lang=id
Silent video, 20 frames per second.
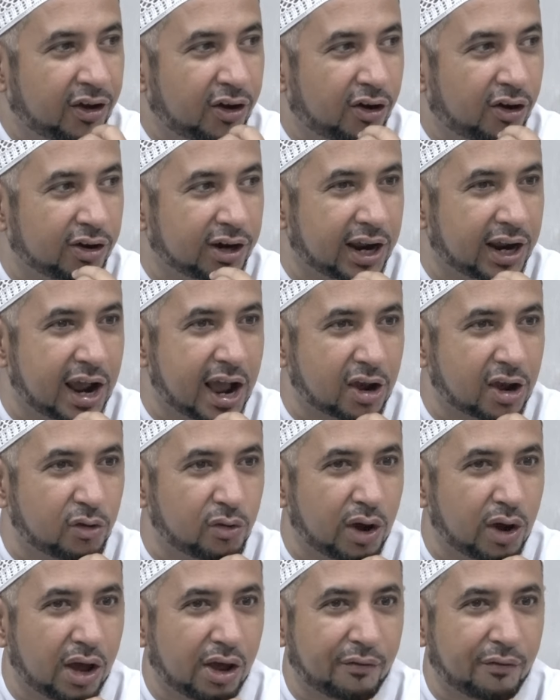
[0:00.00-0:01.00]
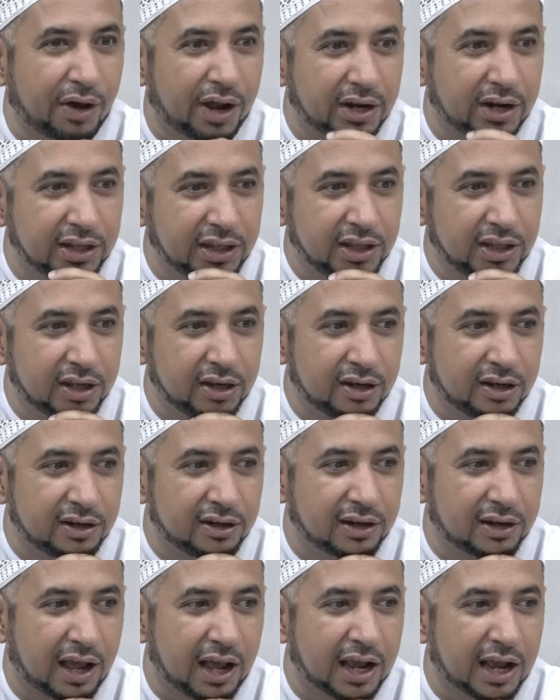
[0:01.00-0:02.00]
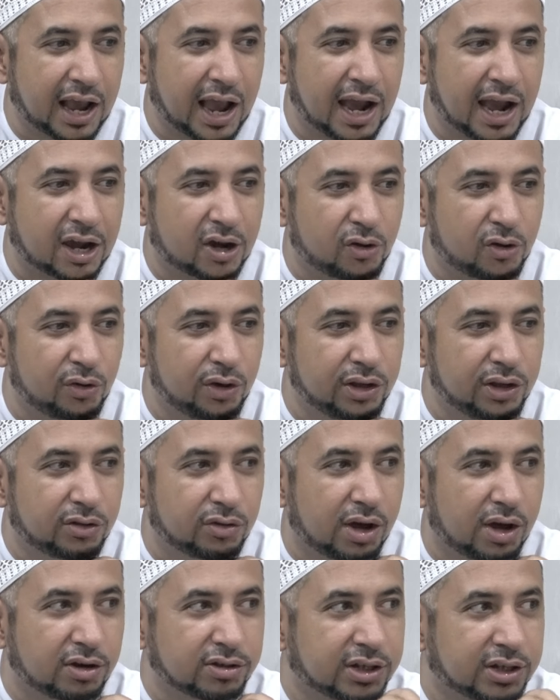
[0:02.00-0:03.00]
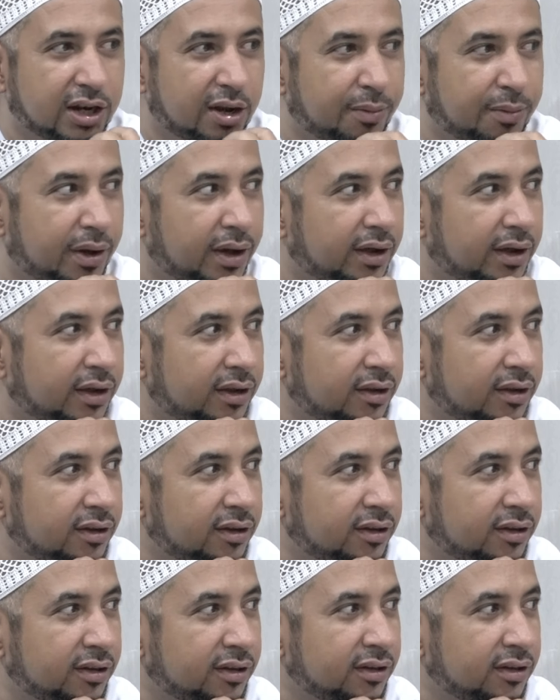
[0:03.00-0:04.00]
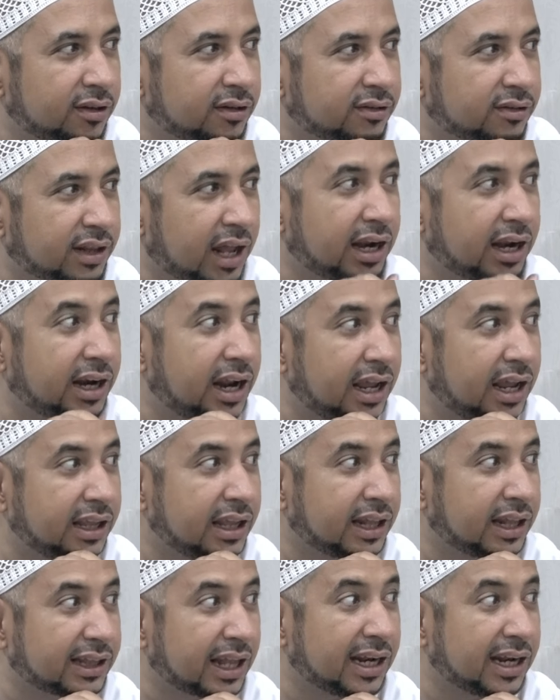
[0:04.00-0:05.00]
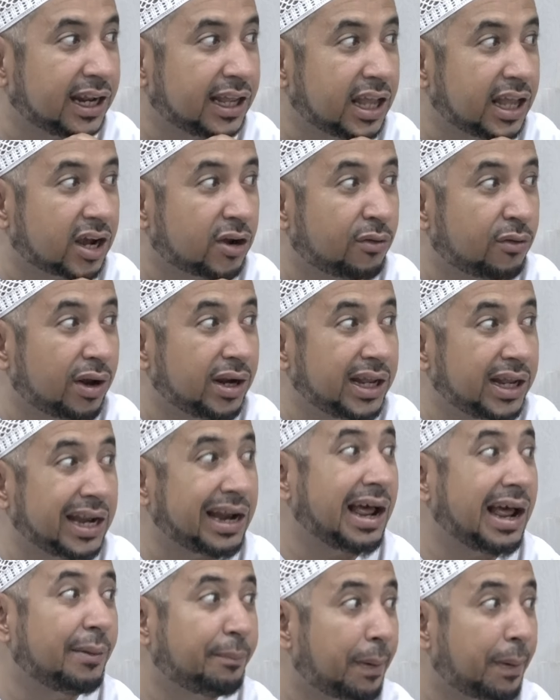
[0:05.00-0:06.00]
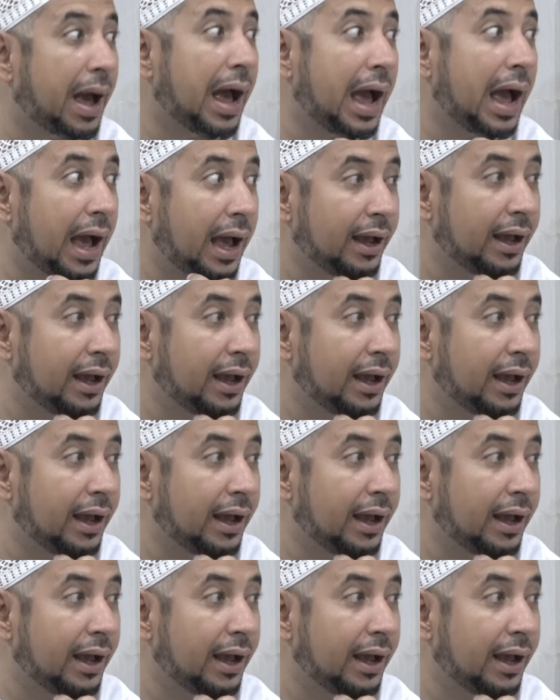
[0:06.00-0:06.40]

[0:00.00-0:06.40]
Orang ngaku nggak wali, lah ngaku itu harus ada apa? Tandanya, tandanya kewalian apa?